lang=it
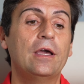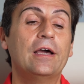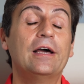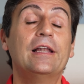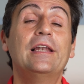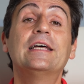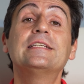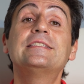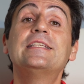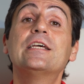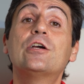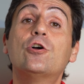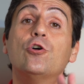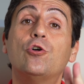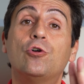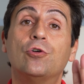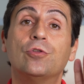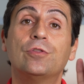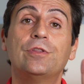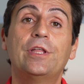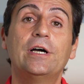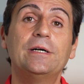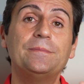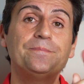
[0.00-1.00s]
La
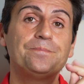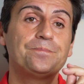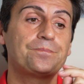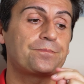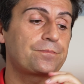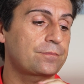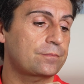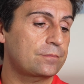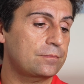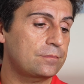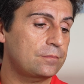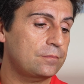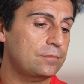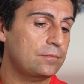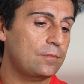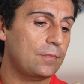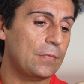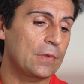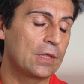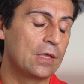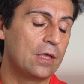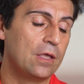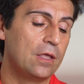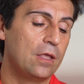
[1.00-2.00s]
seconda
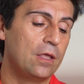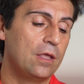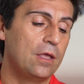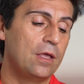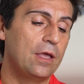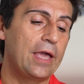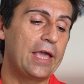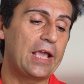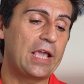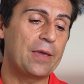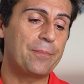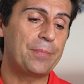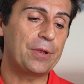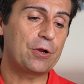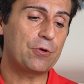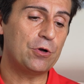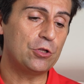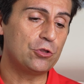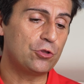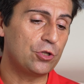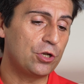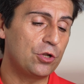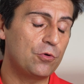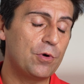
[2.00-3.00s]
è che per
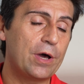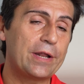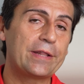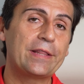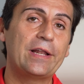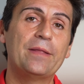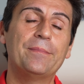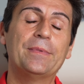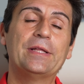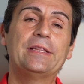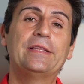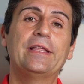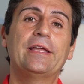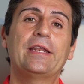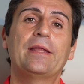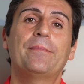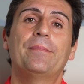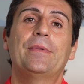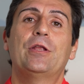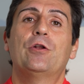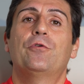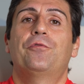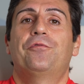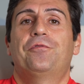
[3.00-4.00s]
quanto riguarda le materie
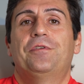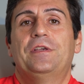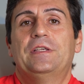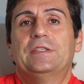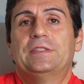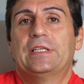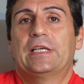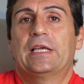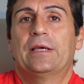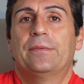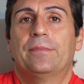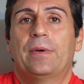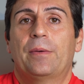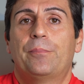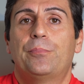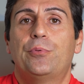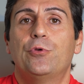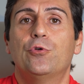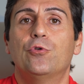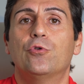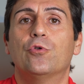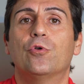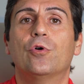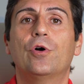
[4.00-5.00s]
meno fisiche, ma
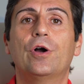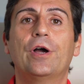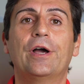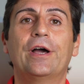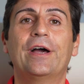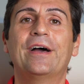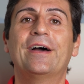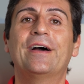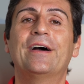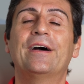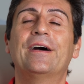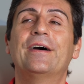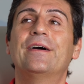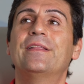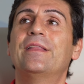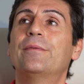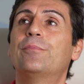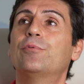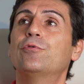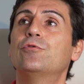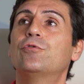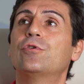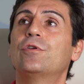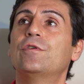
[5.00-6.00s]
più eh, dal
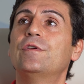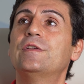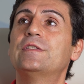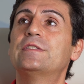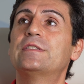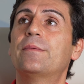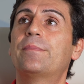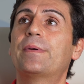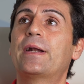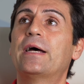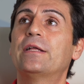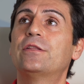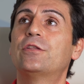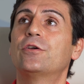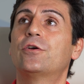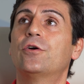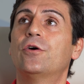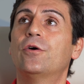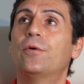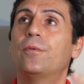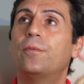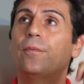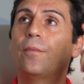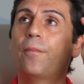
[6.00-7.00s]
punto di vista
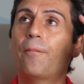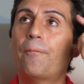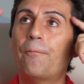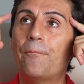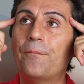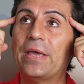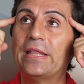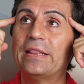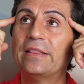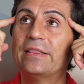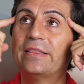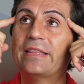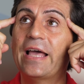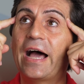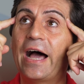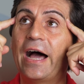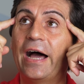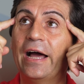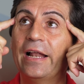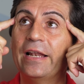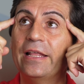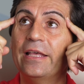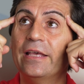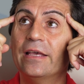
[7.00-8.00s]
pratico
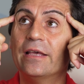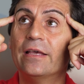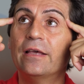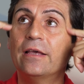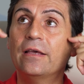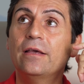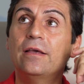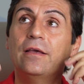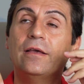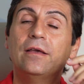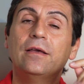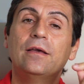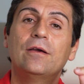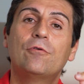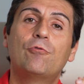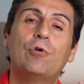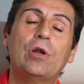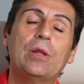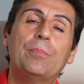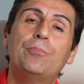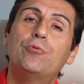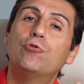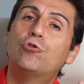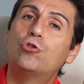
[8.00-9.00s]
mentali,
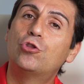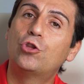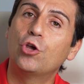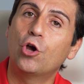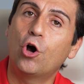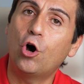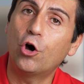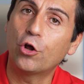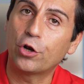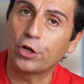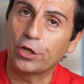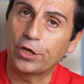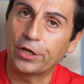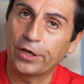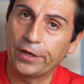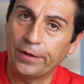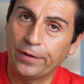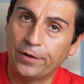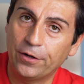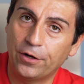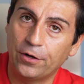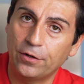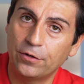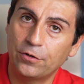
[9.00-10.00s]
quelle più teoriche,
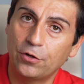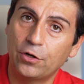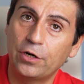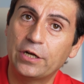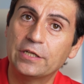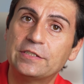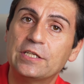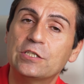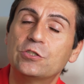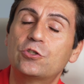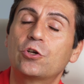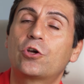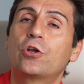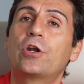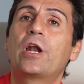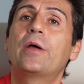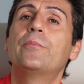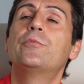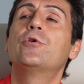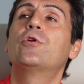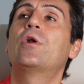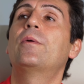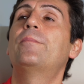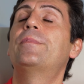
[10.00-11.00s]
no? non nel senso che non
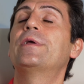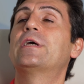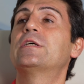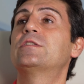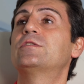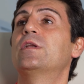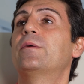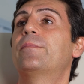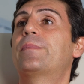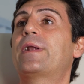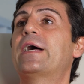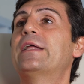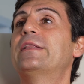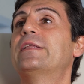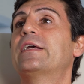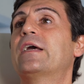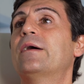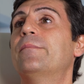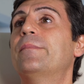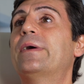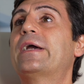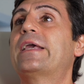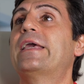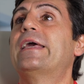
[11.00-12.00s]
abbiano un'applicazione
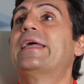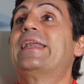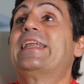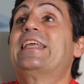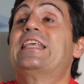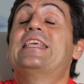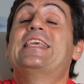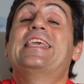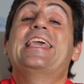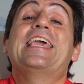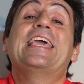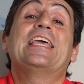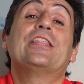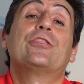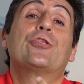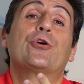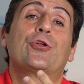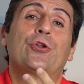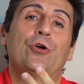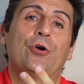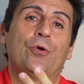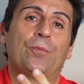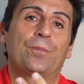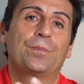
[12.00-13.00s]
pratica, ma che
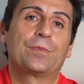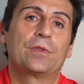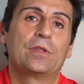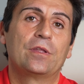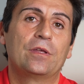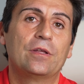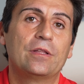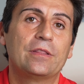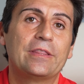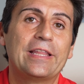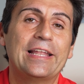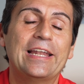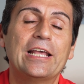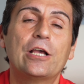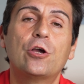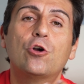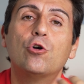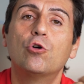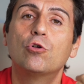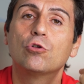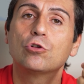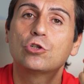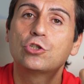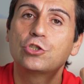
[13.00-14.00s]
richiedono delle
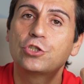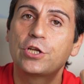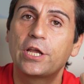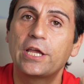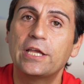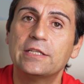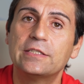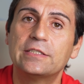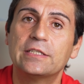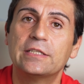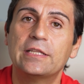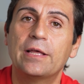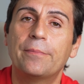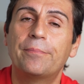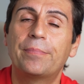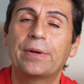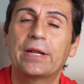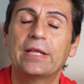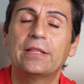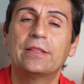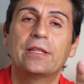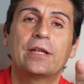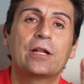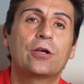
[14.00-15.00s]
conoscenze da
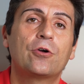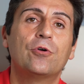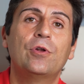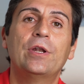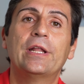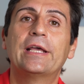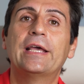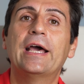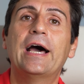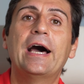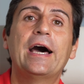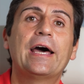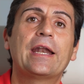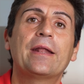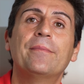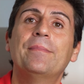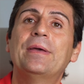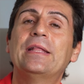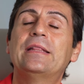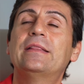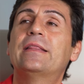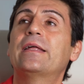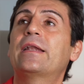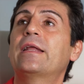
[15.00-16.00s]
prendere, collegare,
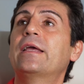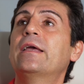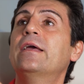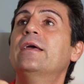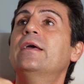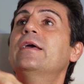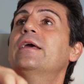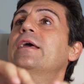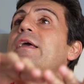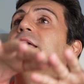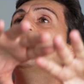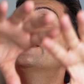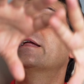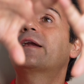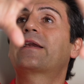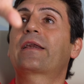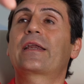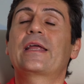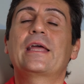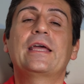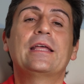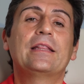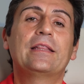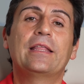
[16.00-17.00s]
mettere in
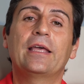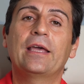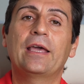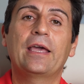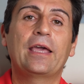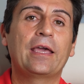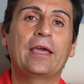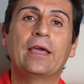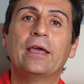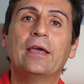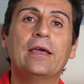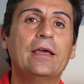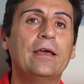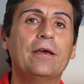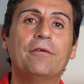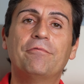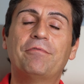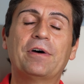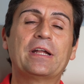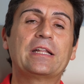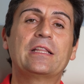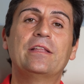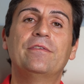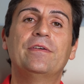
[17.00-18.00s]
rete e
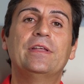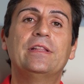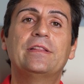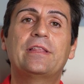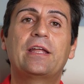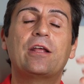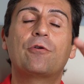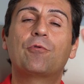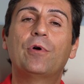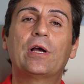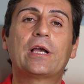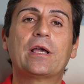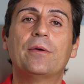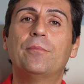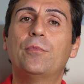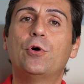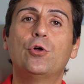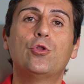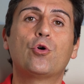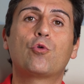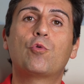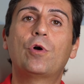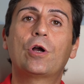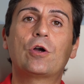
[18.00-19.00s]
far diventare in qualche
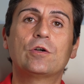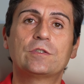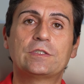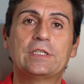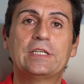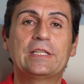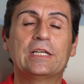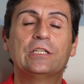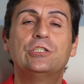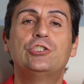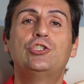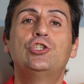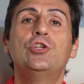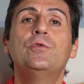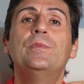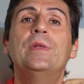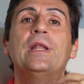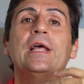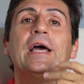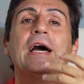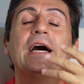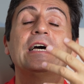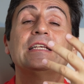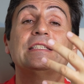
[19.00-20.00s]
modo qualcosa di
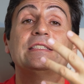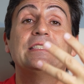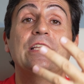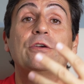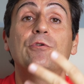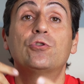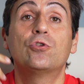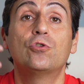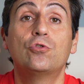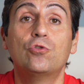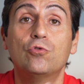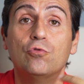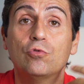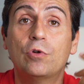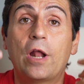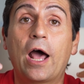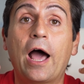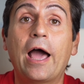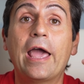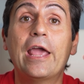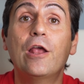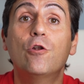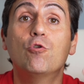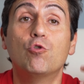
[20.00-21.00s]
tangibile a seguito di
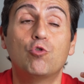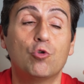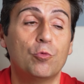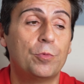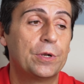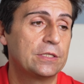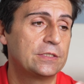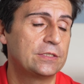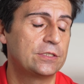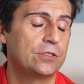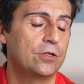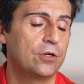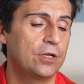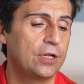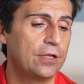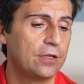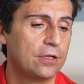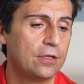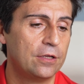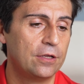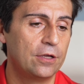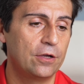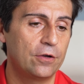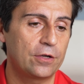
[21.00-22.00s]
una elucubrazione,
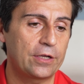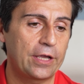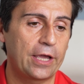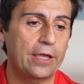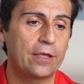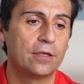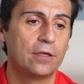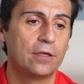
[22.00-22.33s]
ok?